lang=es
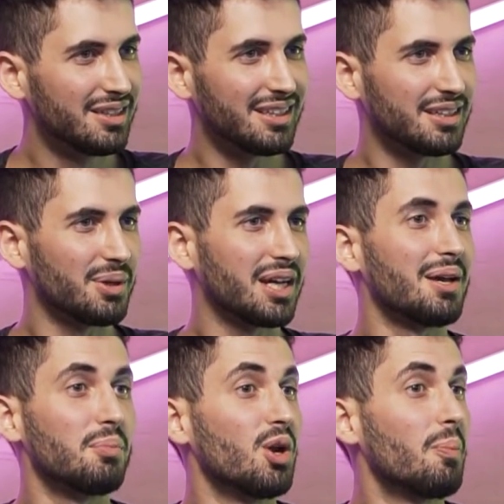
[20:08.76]
y
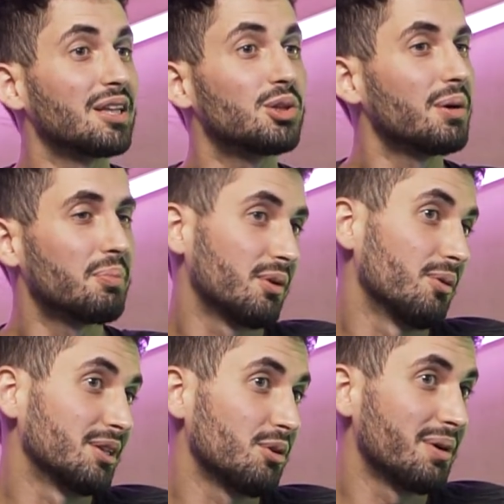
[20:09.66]
venga, los, patobos,
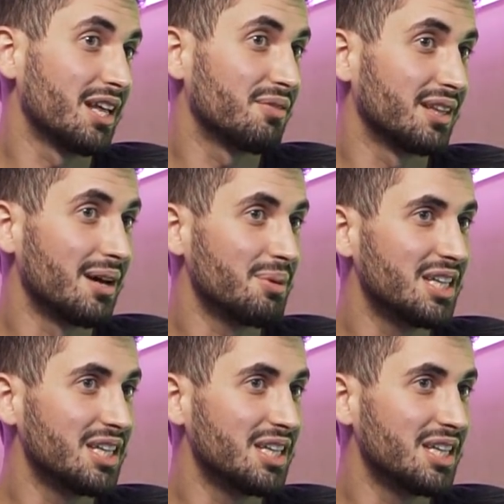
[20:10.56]
pues, van a defender a